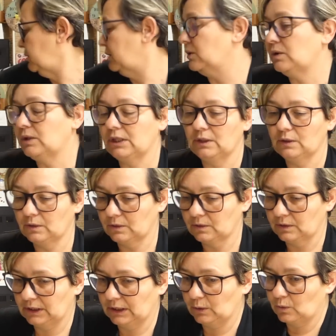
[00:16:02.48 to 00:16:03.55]
he cogido
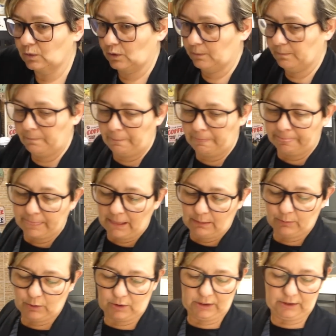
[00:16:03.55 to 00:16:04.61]
ninguno
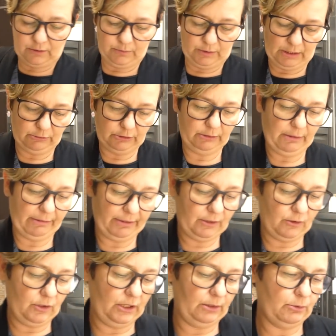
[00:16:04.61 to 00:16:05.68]
porque como la última vez
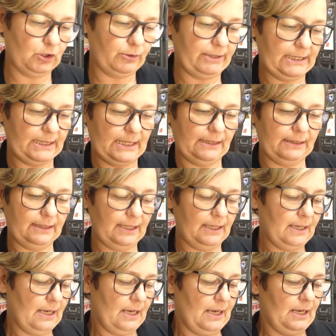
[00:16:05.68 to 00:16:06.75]
cogimos bastante